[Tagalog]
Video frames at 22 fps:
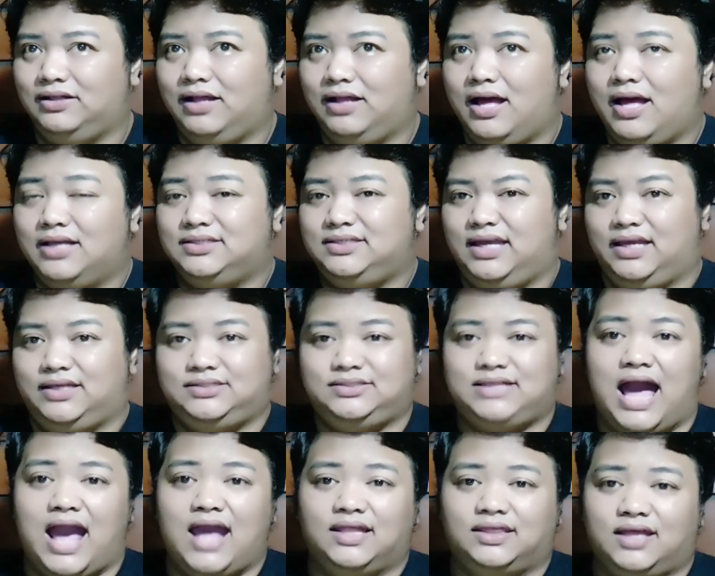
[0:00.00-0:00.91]
six
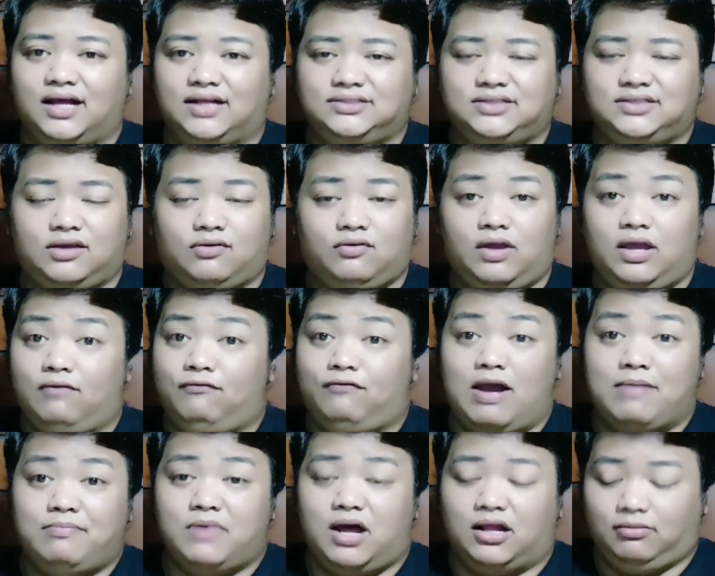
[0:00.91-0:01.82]
titles if, I'm
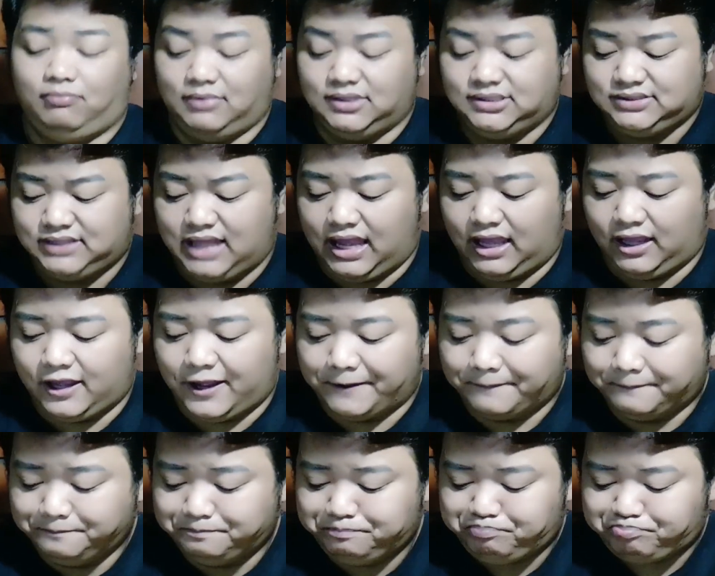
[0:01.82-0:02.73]
not
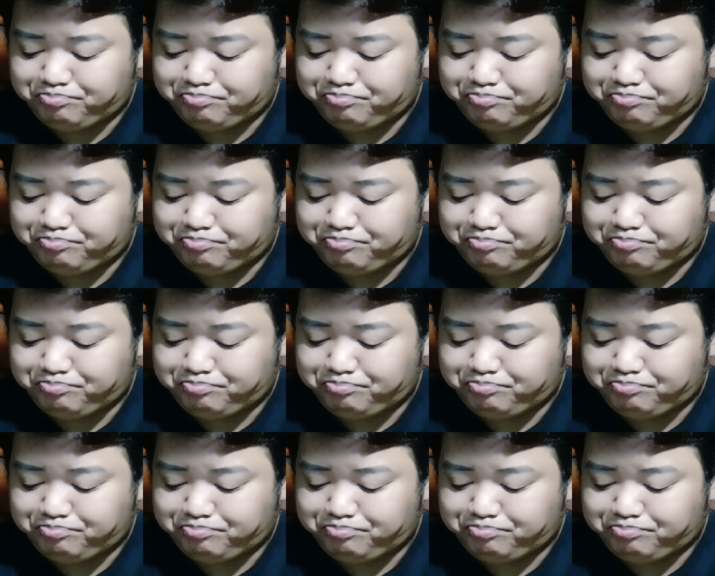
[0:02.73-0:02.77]
mistaken.